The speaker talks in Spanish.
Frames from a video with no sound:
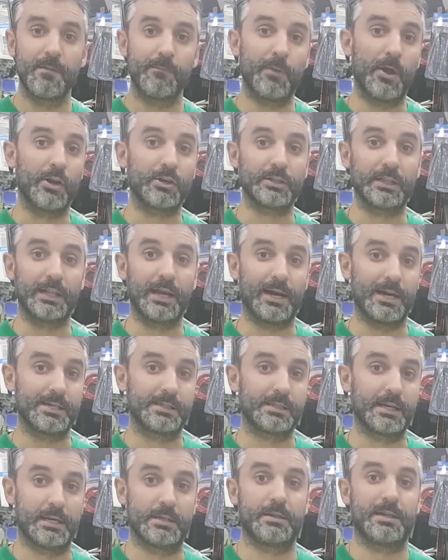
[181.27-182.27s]
Pero si te
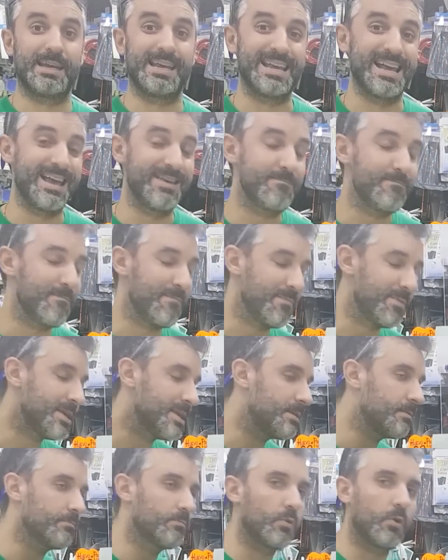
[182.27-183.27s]
gastas, que hay
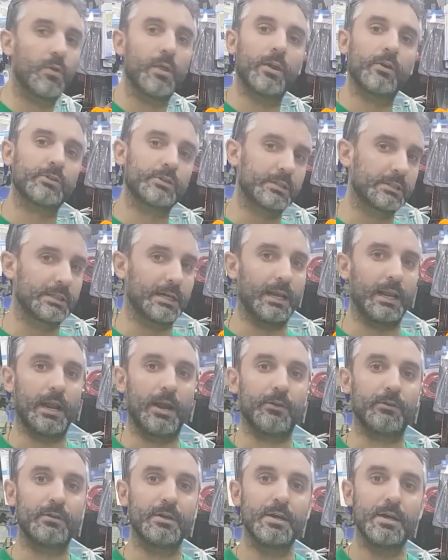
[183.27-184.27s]
mil modelos, está
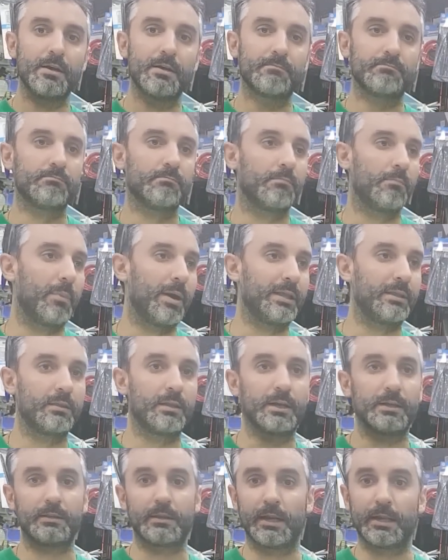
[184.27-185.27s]
claro,
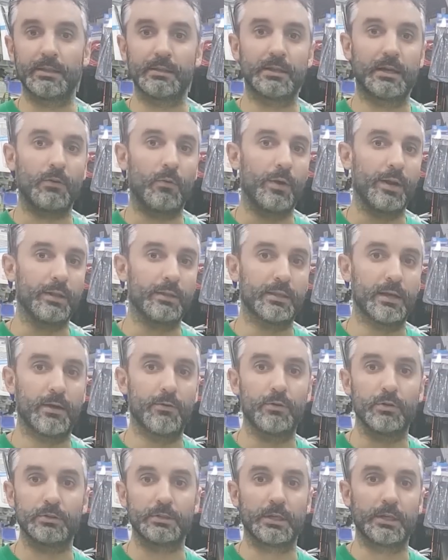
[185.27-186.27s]
20, 30, 40
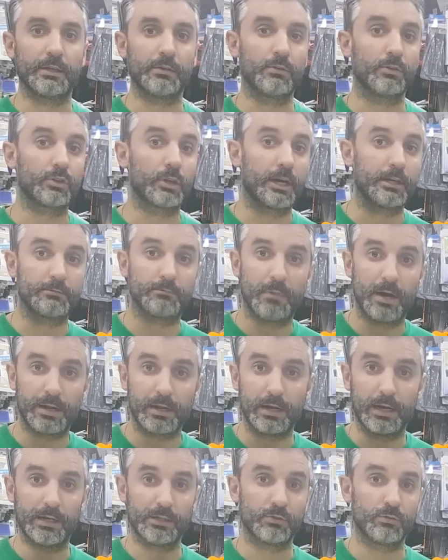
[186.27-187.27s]
euros en otras
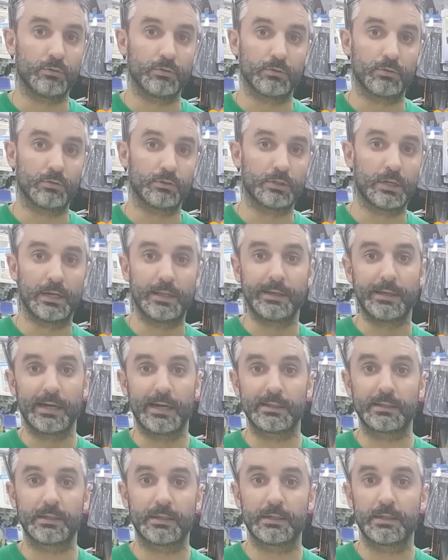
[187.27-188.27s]
marcas o en otros
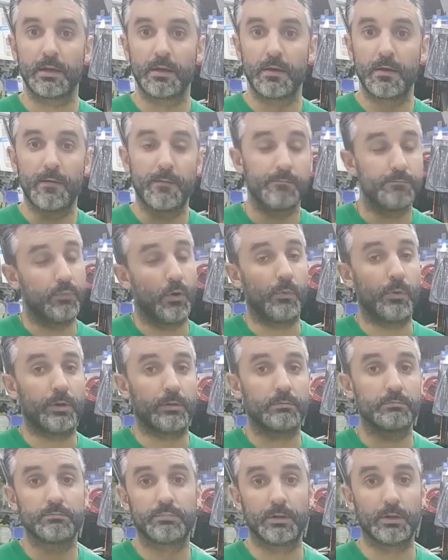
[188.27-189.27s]
alicates, pues
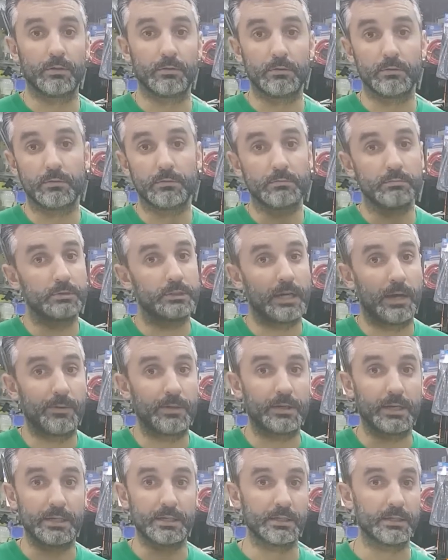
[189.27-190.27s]
bueno, pero
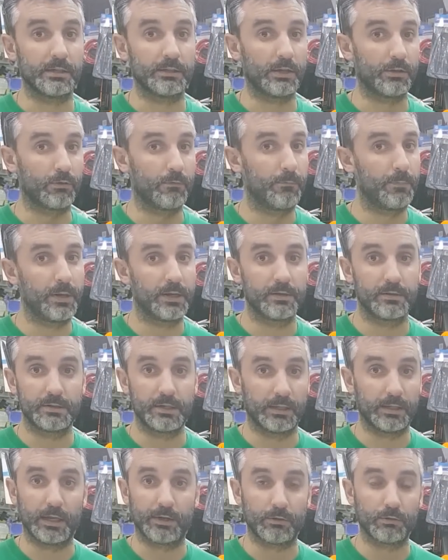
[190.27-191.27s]
sabes que si se te rompe,
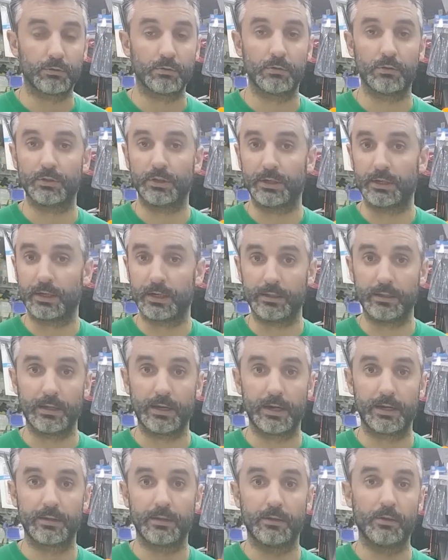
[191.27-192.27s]
se te ha roto y lo tienes que
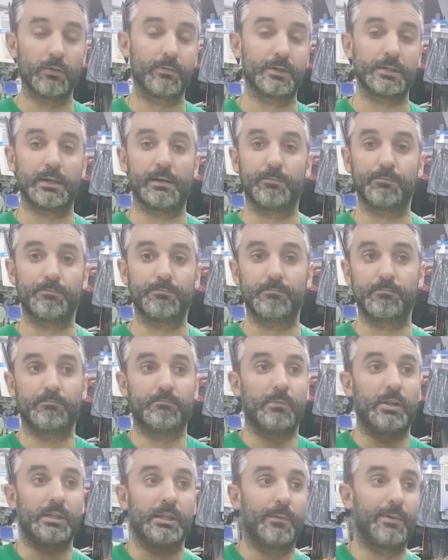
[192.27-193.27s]
tirar y, no vas a,
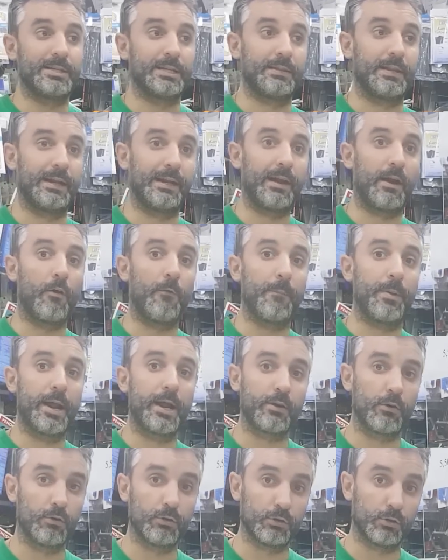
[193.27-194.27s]
y te vas a tener que
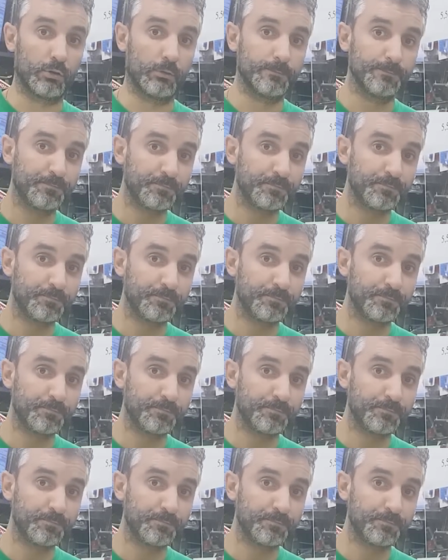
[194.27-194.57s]
comprar otro